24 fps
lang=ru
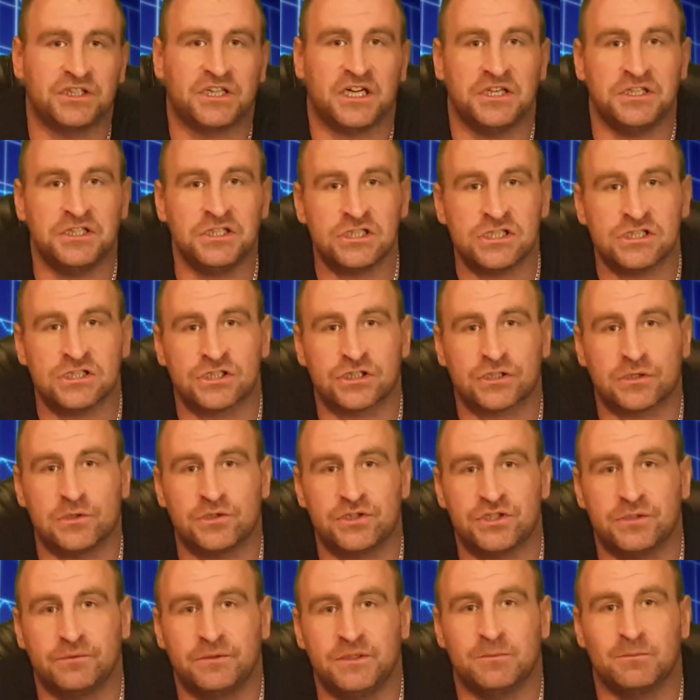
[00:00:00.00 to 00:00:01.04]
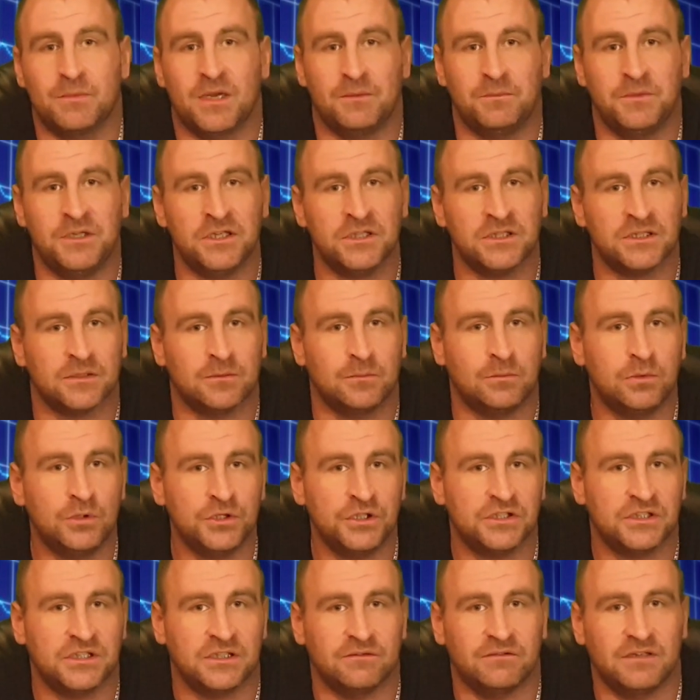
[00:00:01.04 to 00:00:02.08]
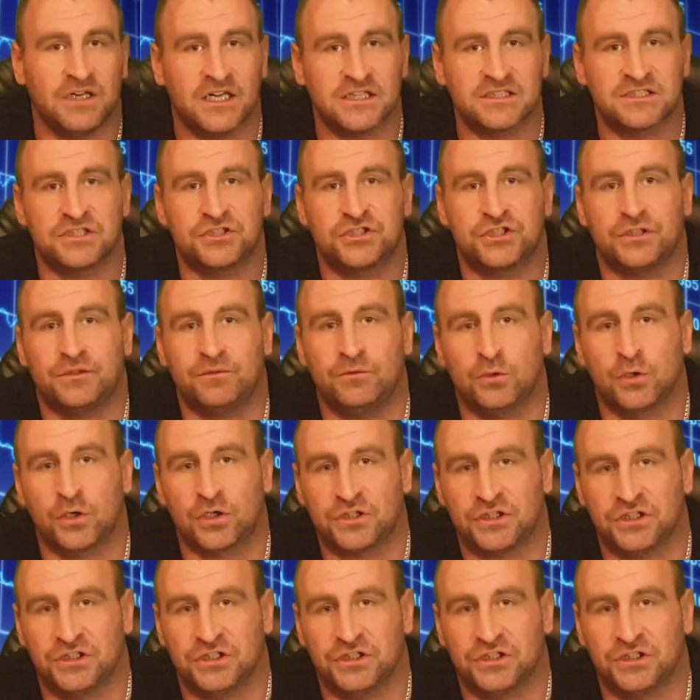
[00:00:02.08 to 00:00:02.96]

Конечно же, ключевым моментом будет являться 4